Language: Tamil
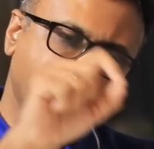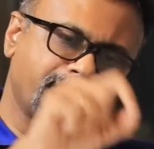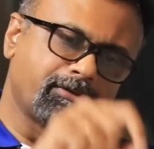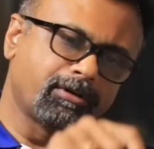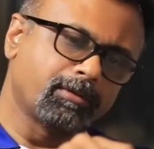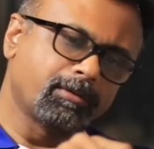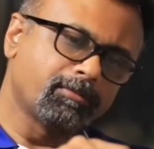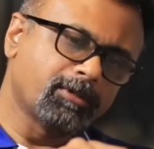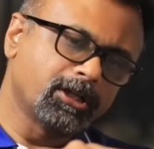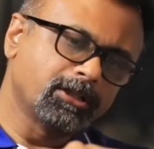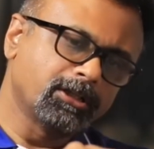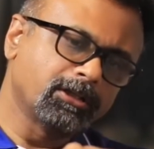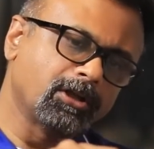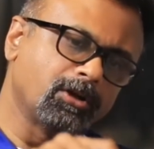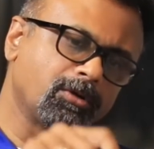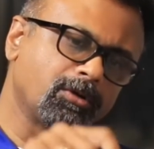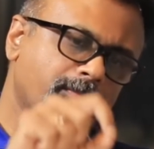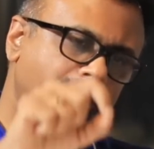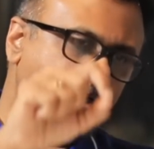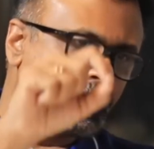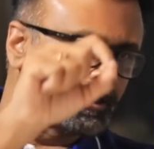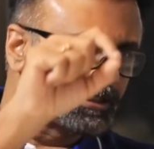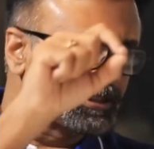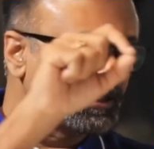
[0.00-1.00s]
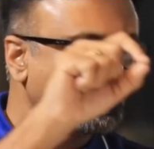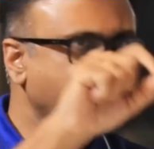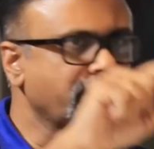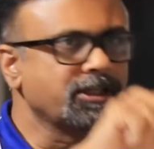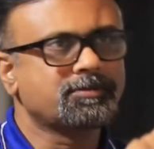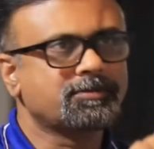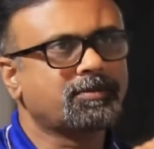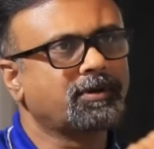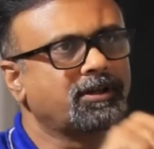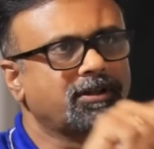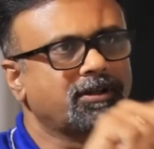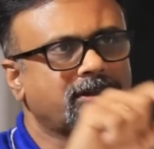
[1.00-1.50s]
நிறுவனமாக இருந்தாலும் பணத்தை
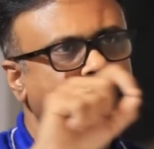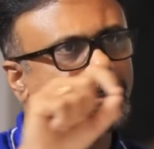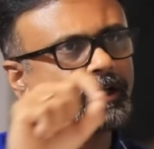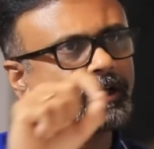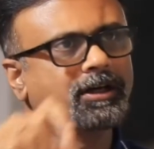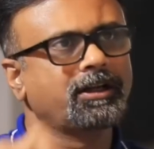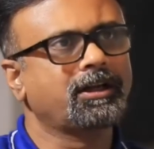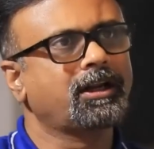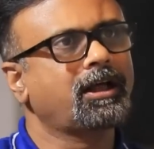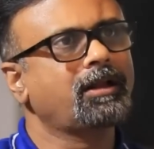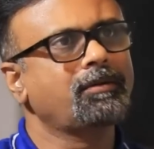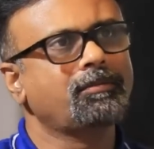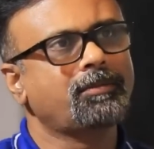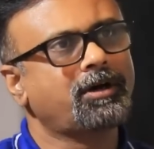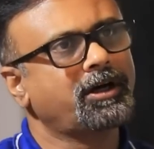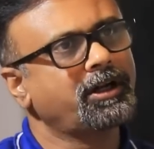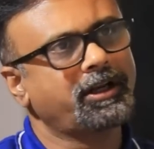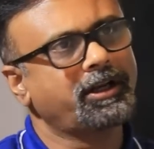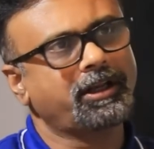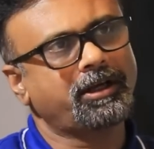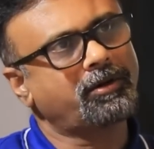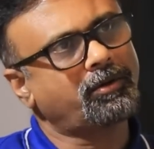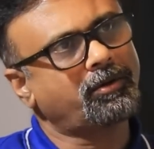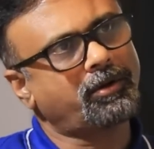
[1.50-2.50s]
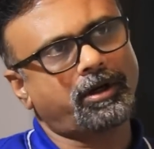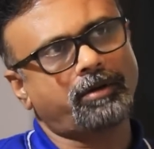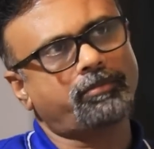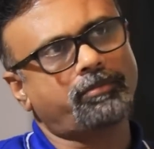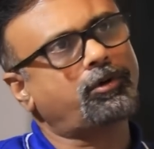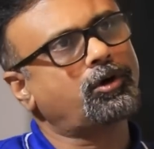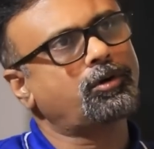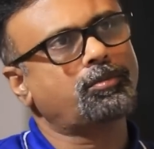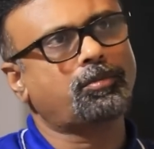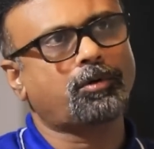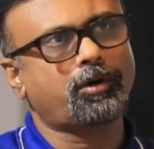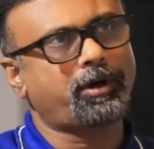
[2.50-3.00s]
ரைஸ் பண்ணுறதுக்கு ரெண்டு நாள் முன்னாடி நீங்கள் ஒரு
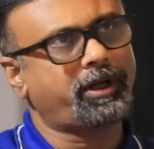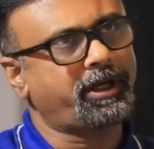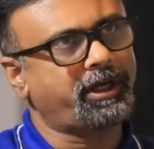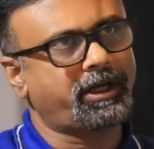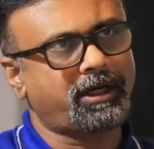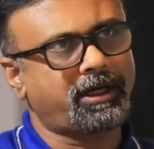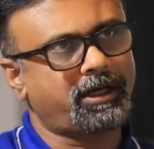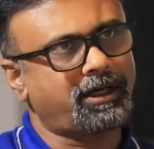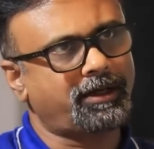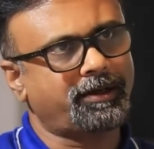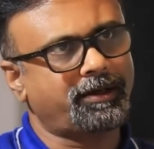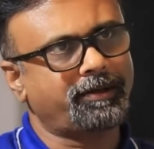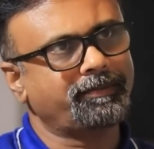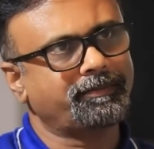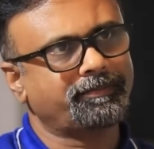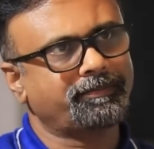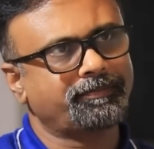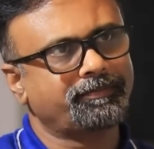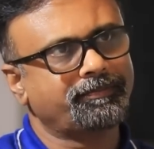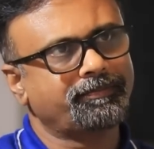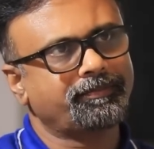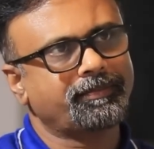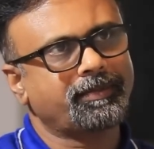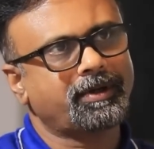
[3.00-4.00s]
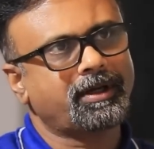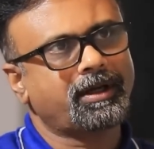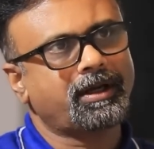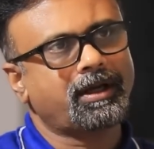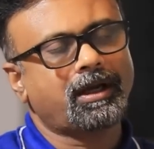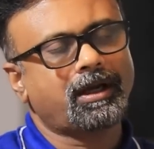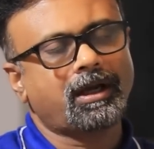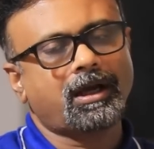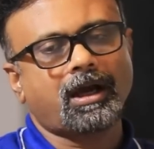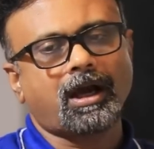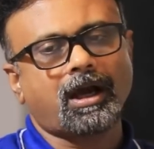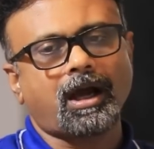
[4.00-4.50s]
ரிப்போர்ட் போட்டிங்கன்னா
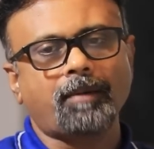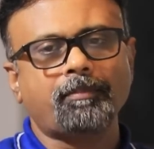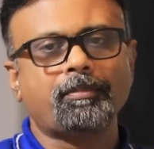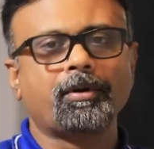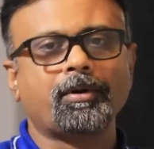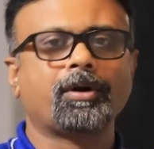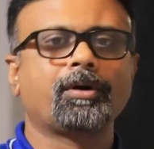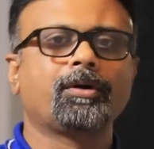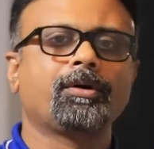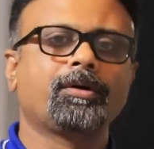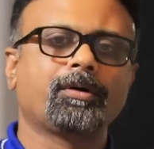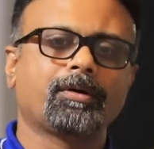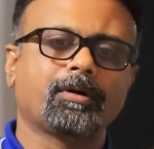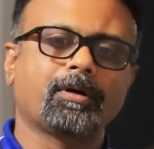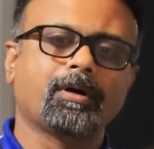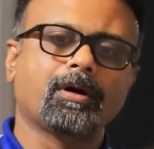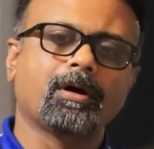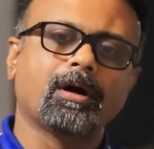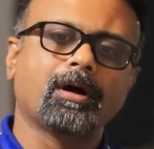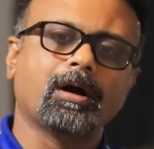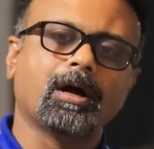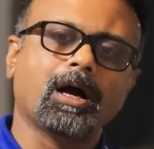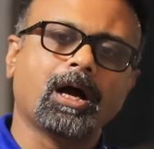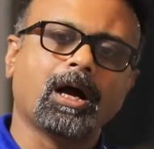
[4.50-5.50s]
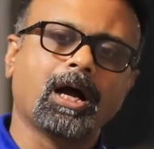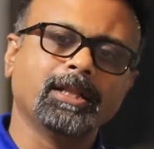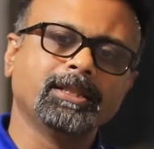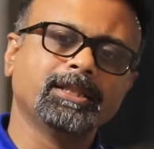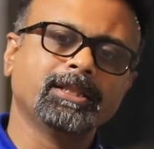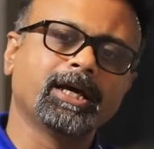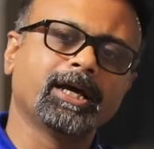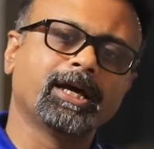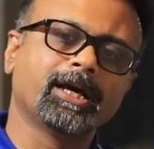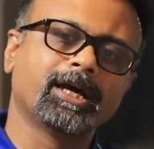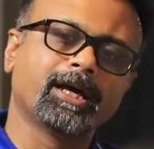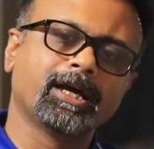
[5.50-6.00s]
அப்போது
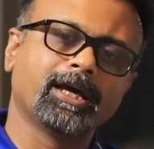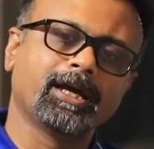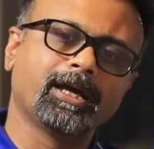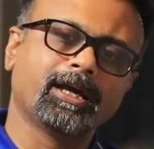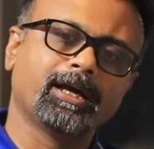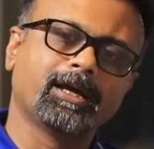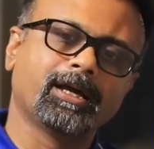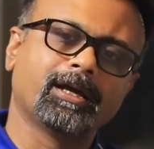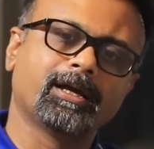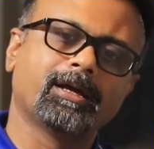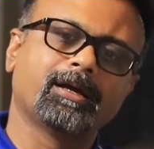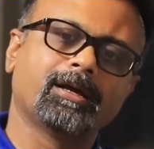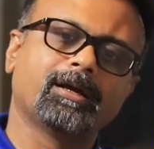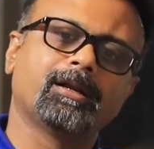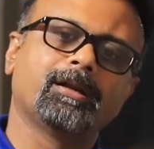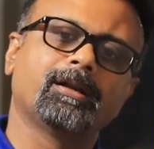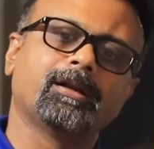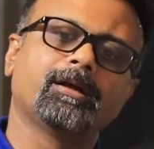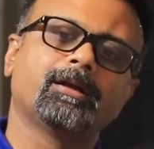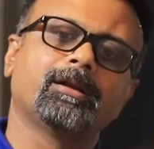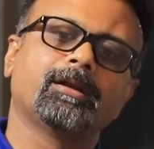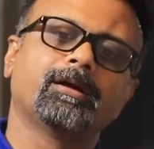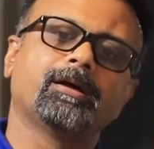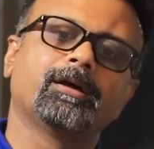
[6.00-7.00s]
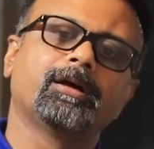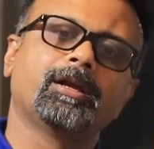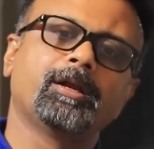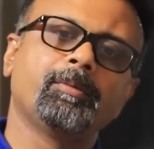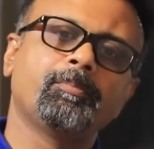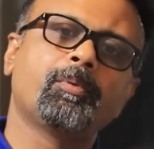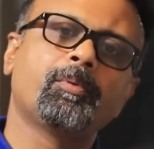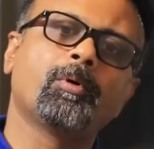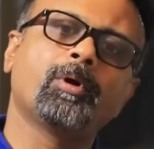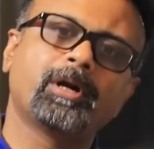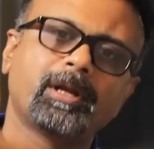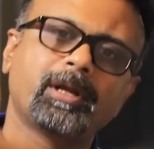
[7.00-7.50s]
அந்த
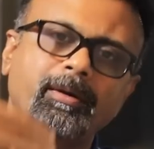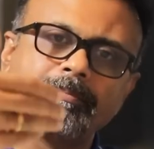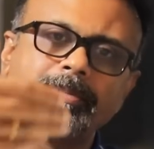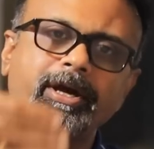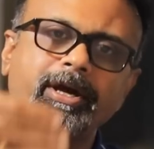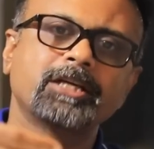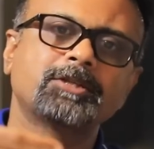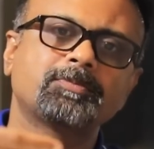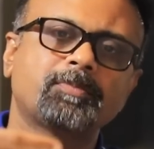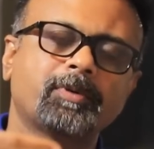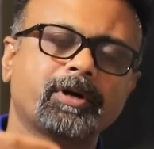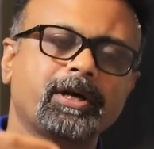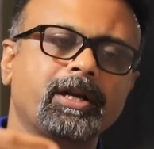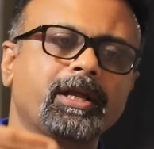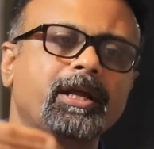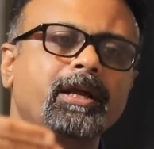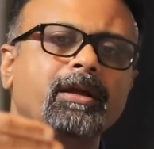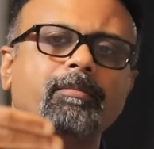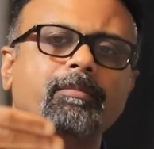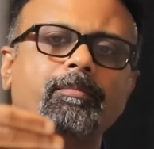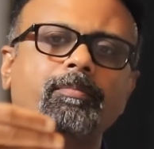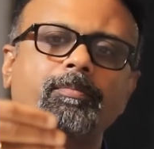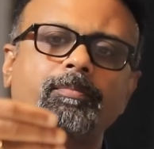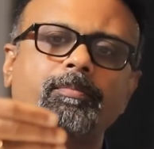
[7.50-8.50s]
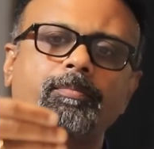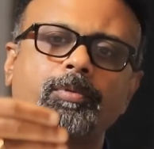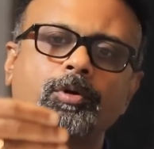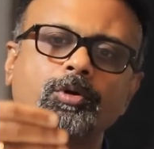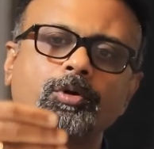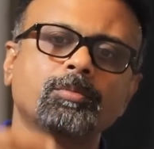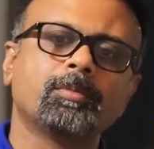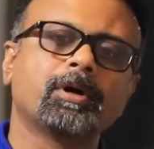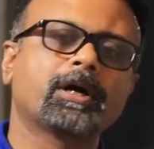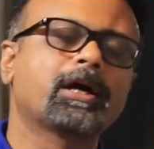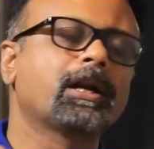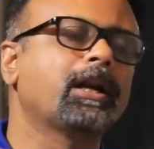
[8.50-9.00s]
ரிப்போர்ட்டை பேஸ் பண்ணி
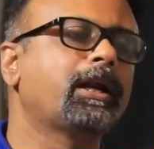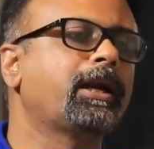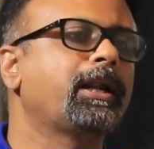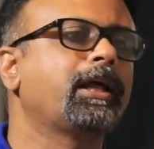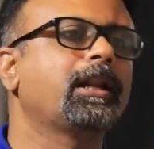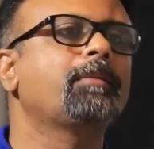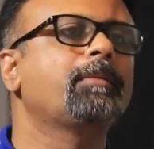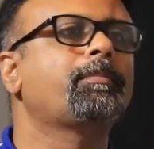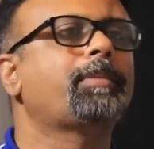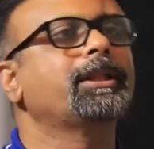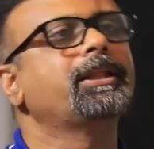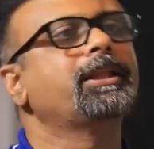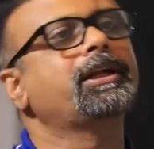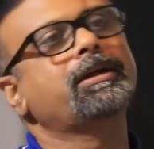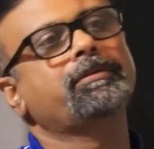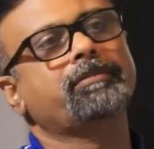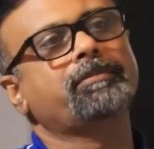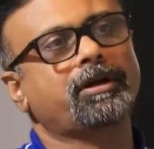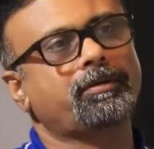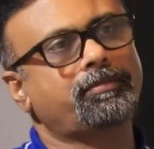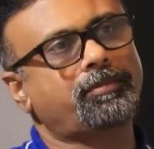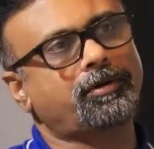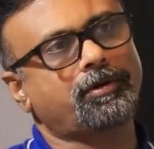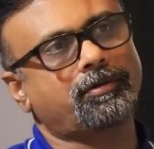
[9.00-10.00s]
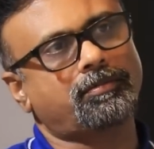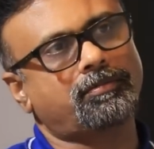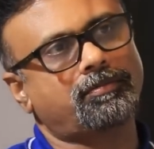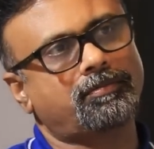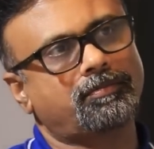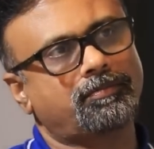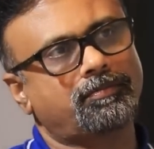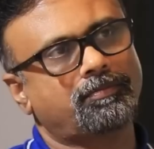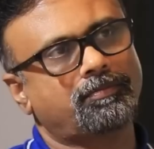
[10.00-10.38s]
பொதுமக்களிடையில் பதட்டம் ஏற்படும்